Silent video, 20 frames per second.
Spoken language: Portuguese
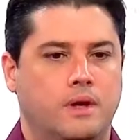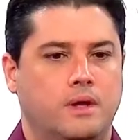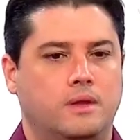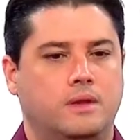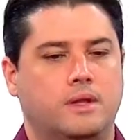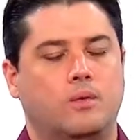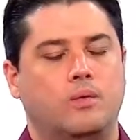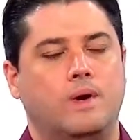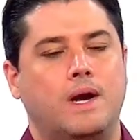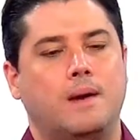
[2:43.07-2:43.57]

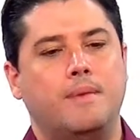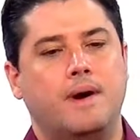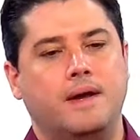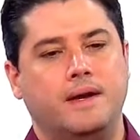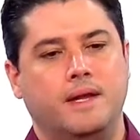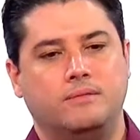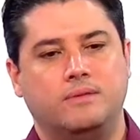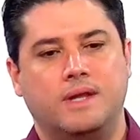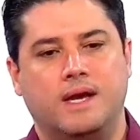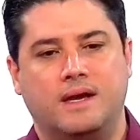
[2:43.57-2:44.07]
Então, o
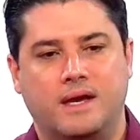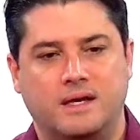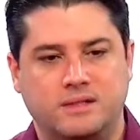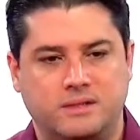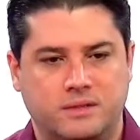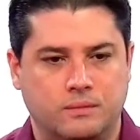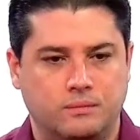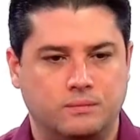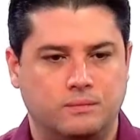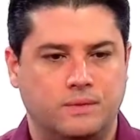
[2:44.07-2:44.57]
gabarito da
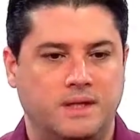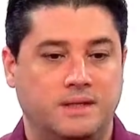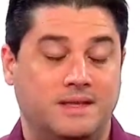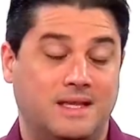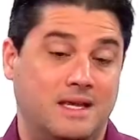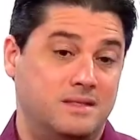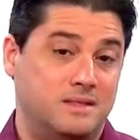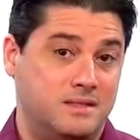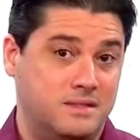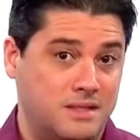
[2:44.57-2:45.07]
questão
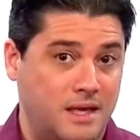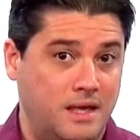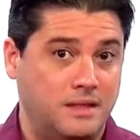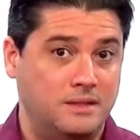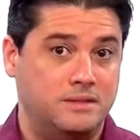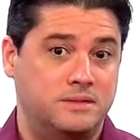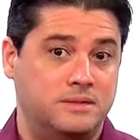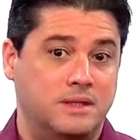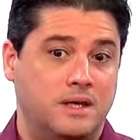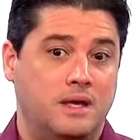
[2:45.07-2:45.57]

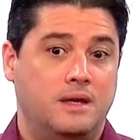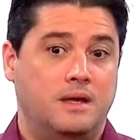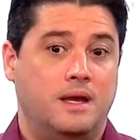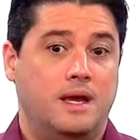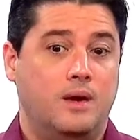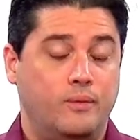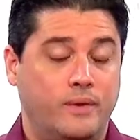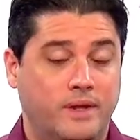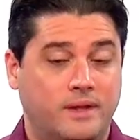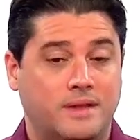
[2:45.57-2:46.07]
36
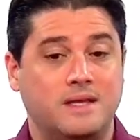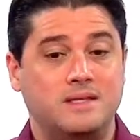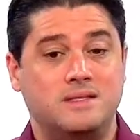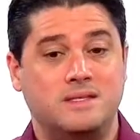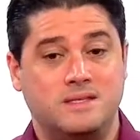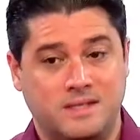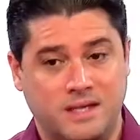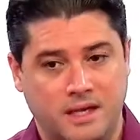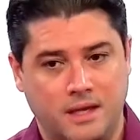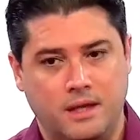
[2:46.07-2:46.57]
é o item
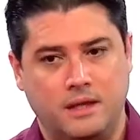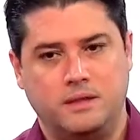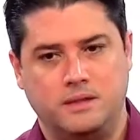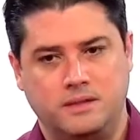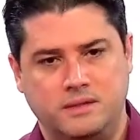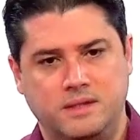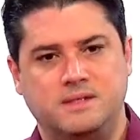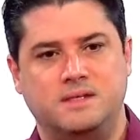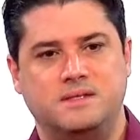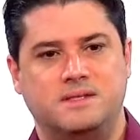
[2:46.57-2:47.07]
C,
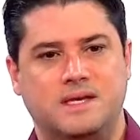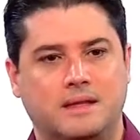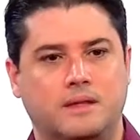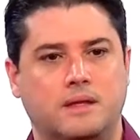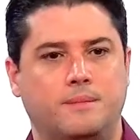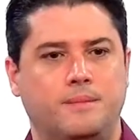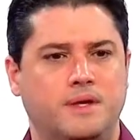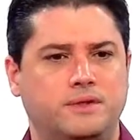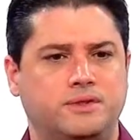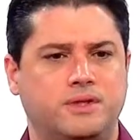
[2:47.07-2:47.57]
que diz
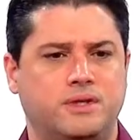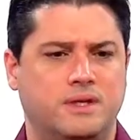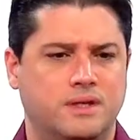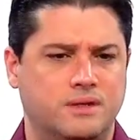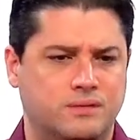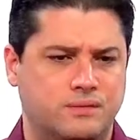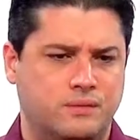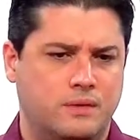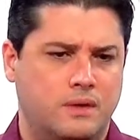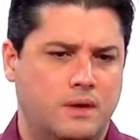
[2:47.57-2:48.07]
exatamente
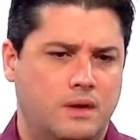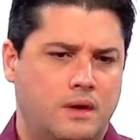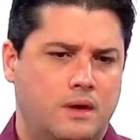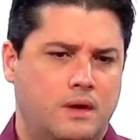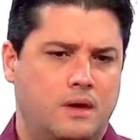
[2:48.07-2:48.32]
isso.